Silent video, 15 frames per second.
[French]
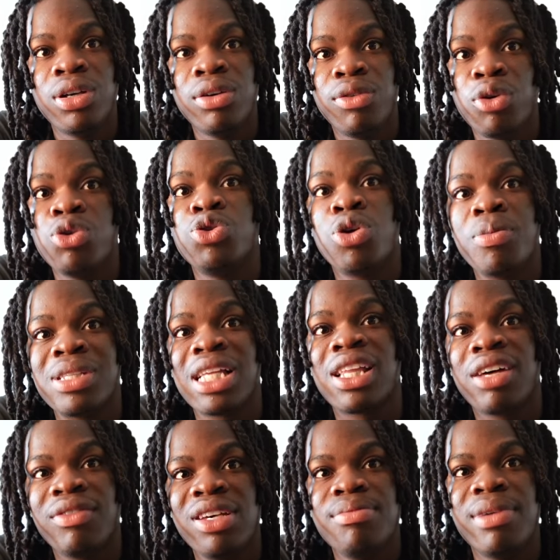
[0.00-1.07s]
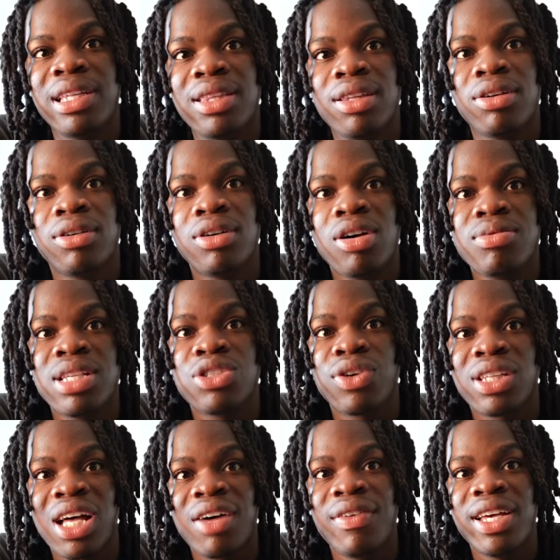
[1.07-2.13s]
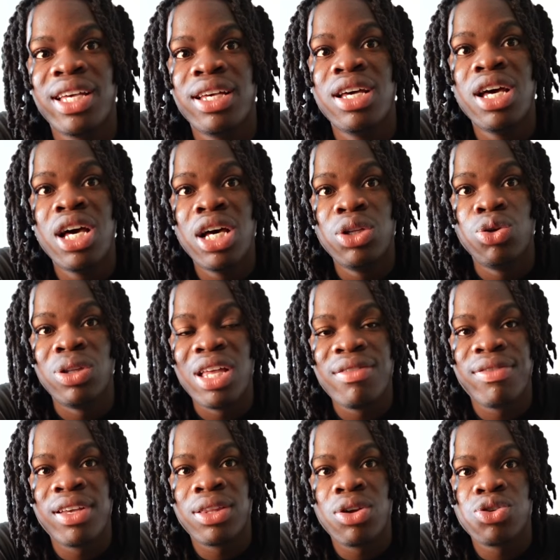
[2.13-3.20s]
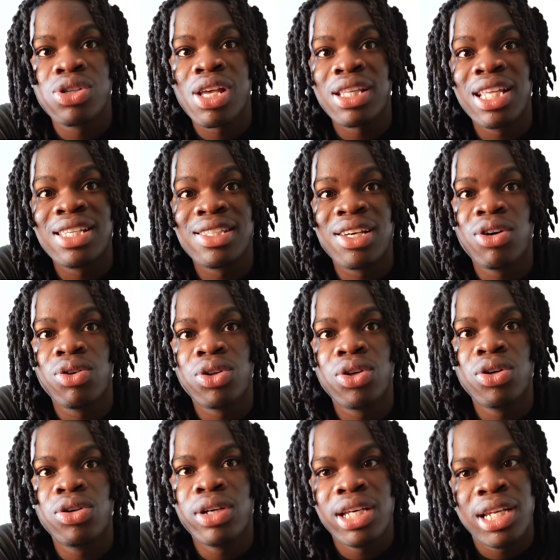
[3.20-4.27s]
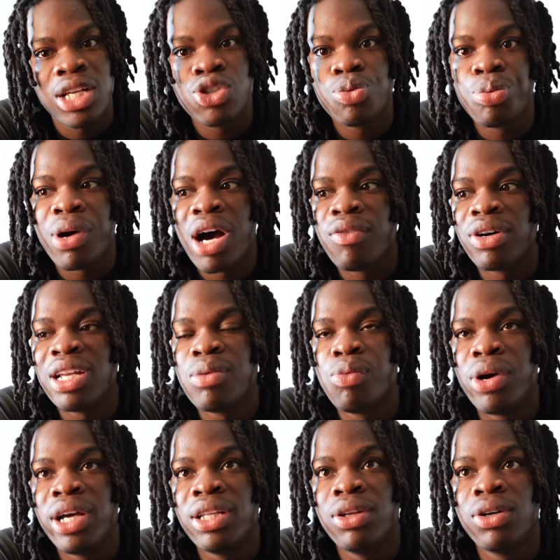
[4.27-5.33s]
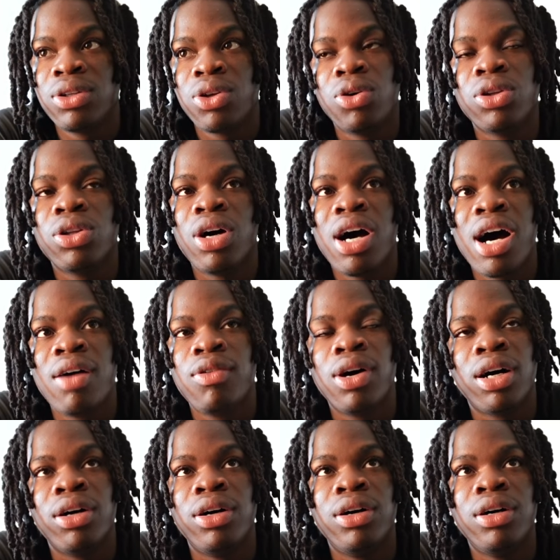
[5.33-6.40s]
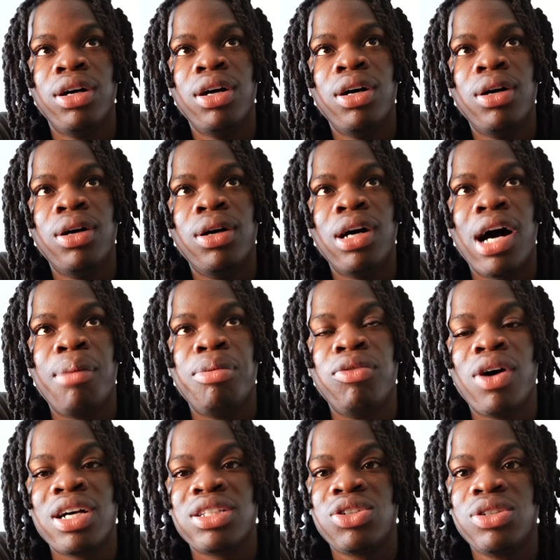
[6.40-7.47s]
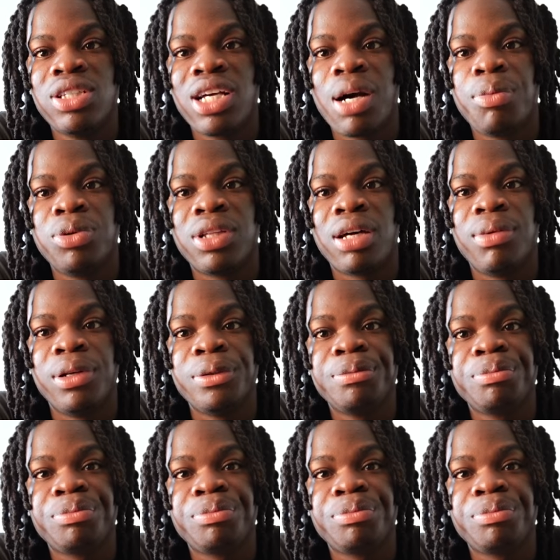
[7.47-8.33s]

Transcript: faut que tu commences à travailler maintenant. Comme ça, tu vas travailler de tes 20 ans jusqu'à tes 50 ans. Et là, tu pourras avoir les moyens dans 30 ans à, avoir, euh, à pouvoir acheter une décapotable.